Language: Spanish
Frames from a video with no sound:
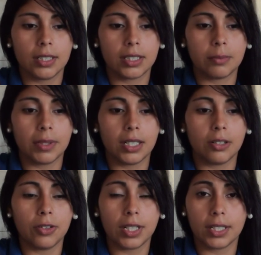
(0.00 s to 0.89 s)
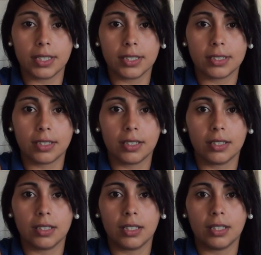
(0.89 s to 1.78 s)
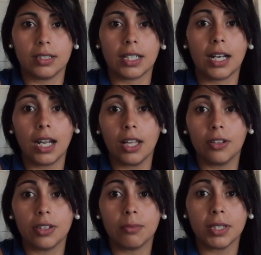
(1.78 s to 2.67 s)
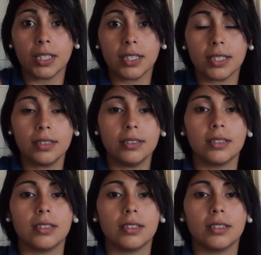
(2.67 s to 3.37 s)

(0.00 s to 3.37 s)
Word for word: El tema ahora es eh, el traslado de mi hija,